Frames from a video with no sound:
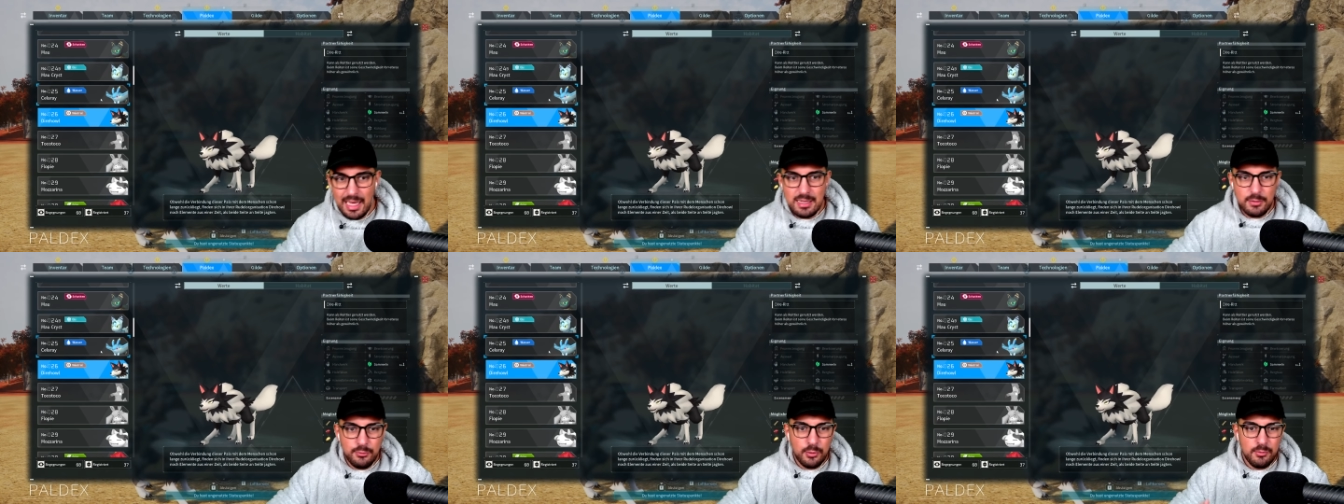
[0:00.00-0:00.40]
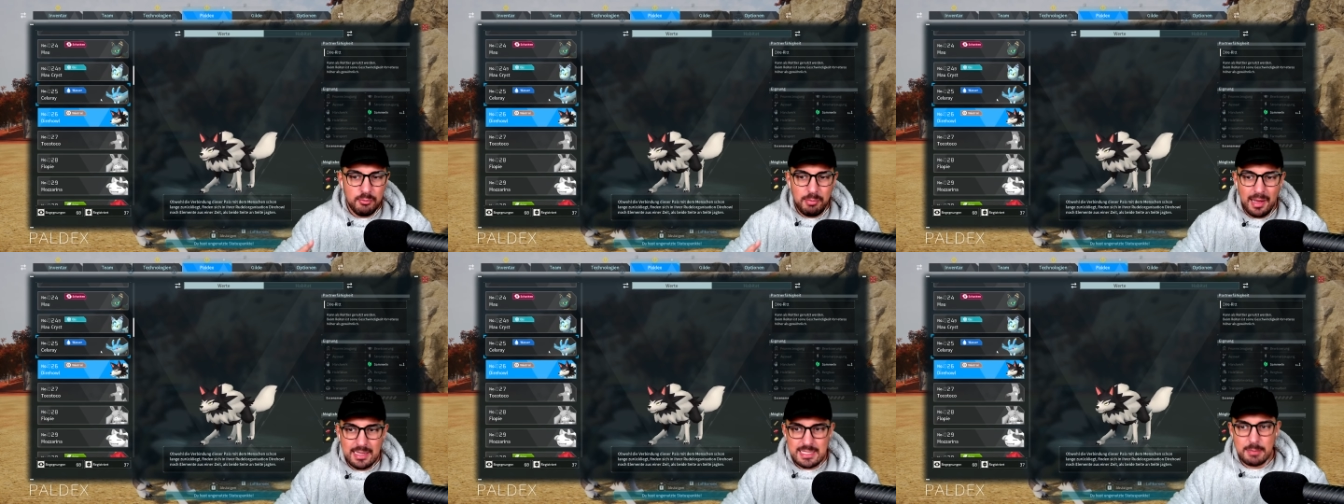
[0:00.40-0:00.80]
alle fünf
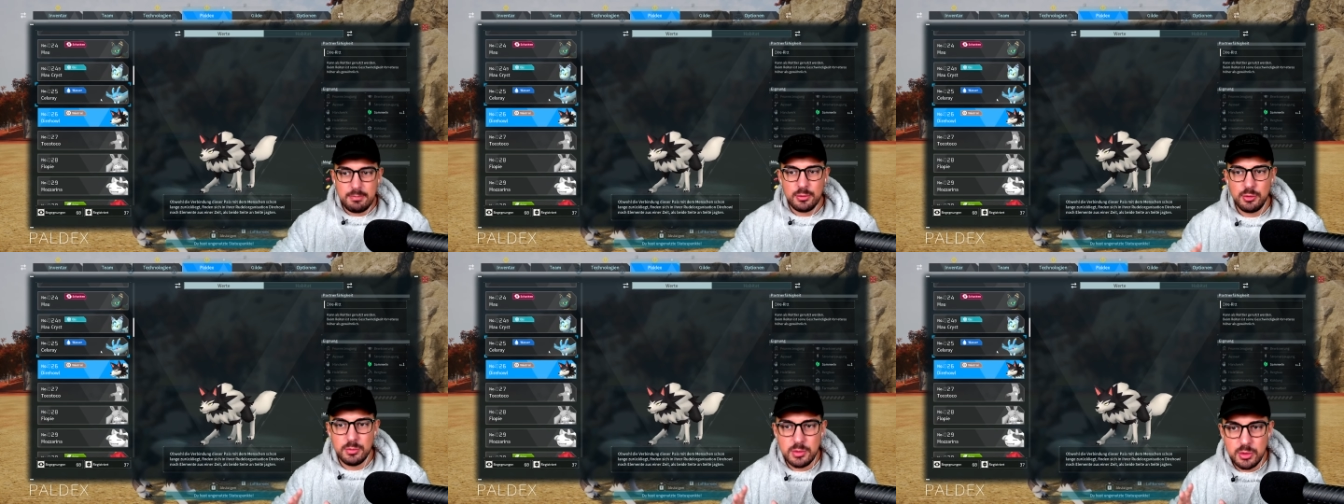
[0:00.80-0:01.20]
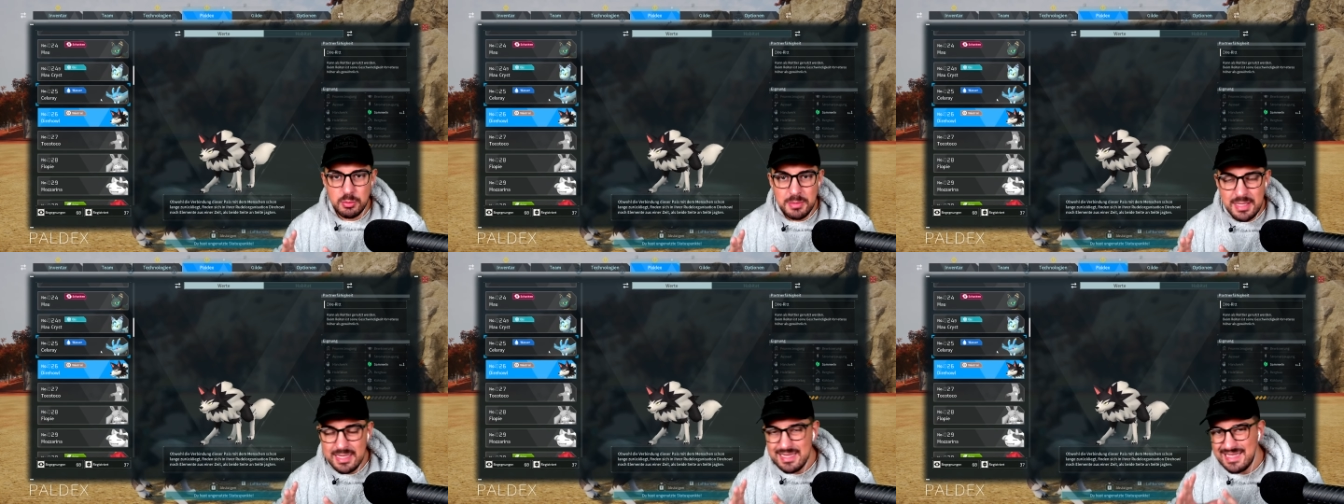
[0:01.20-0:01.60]
Pals habt ihr schon
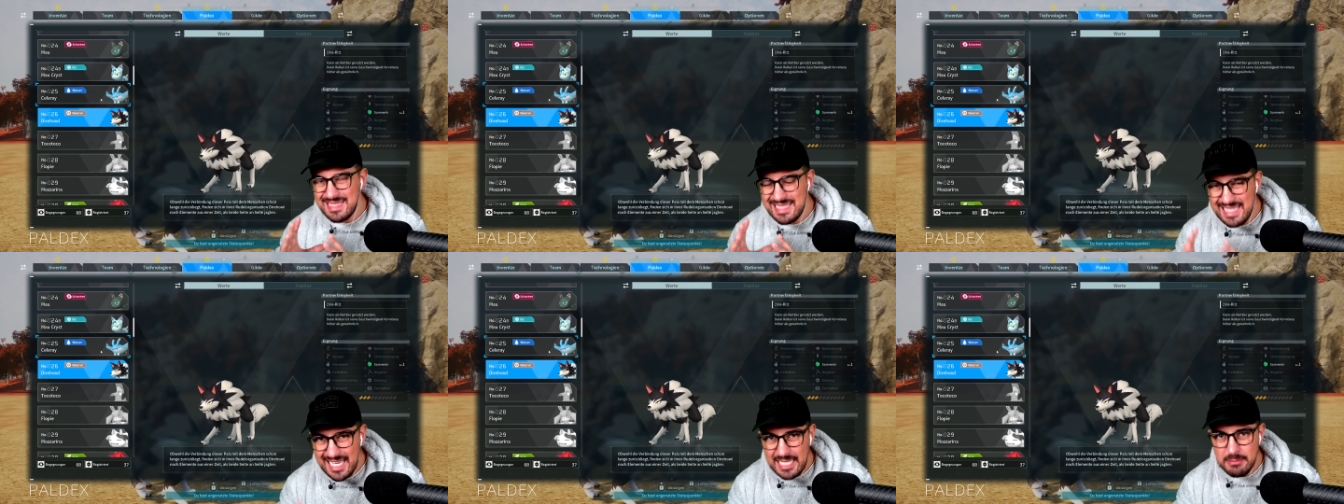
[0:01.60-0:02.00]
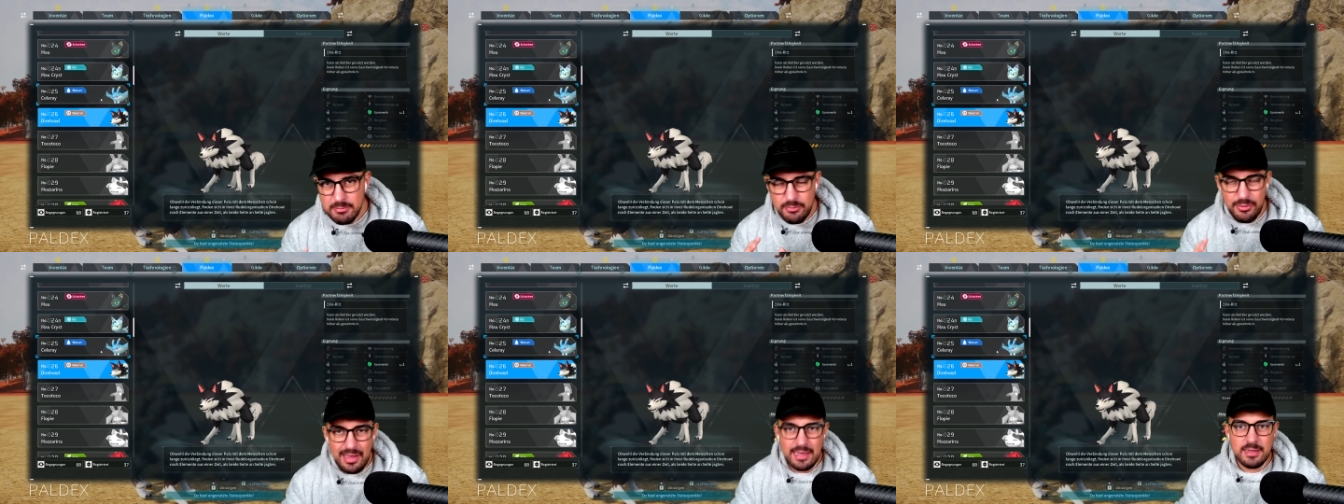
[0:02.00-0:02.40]
zumindest
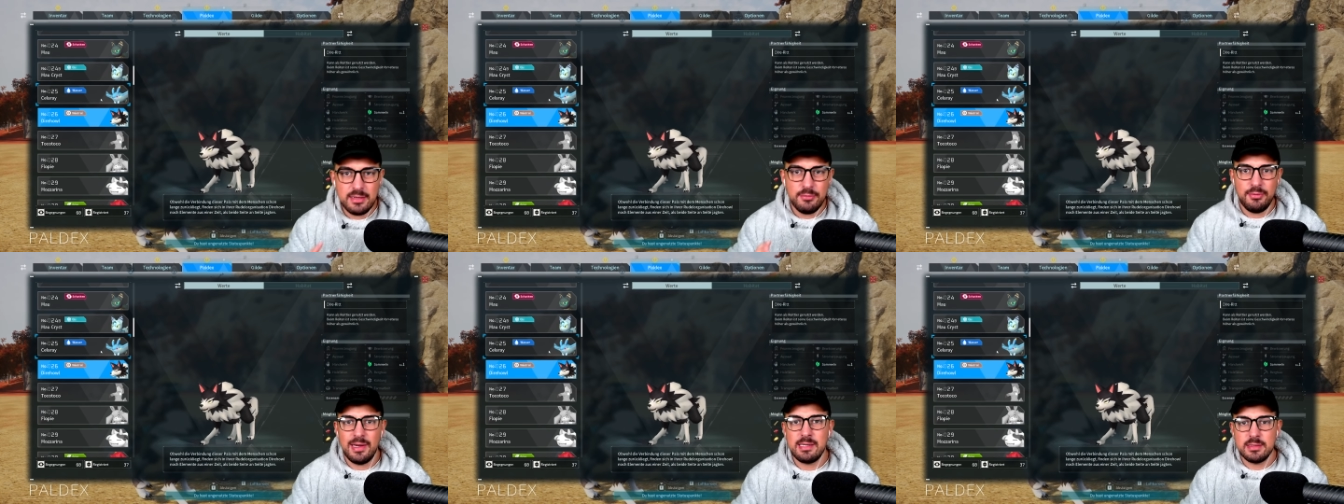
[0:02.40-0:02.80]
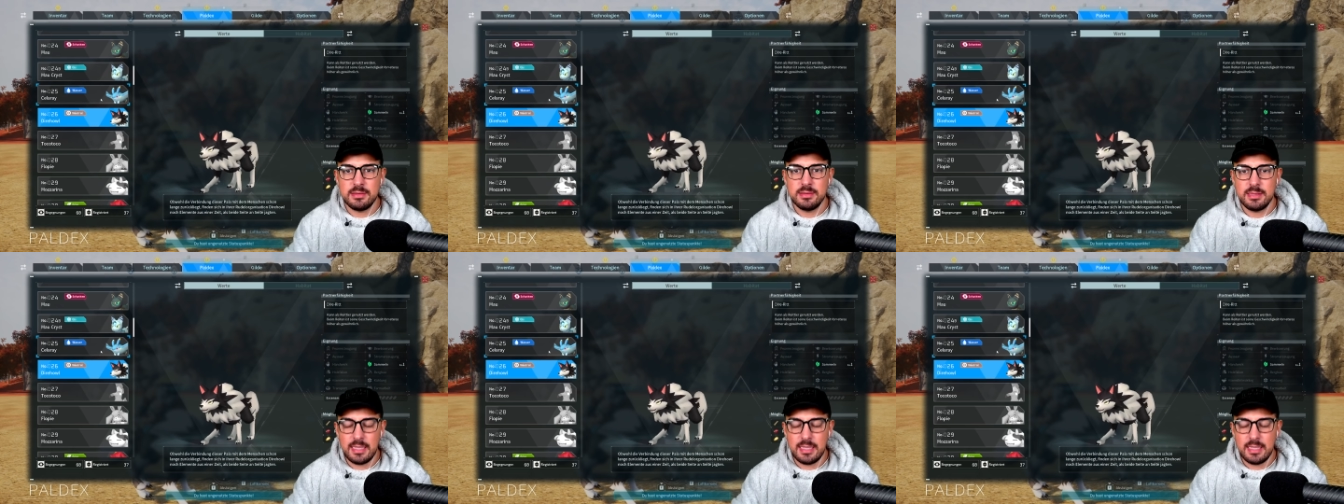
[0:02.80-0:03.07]
zehnfach gefangen.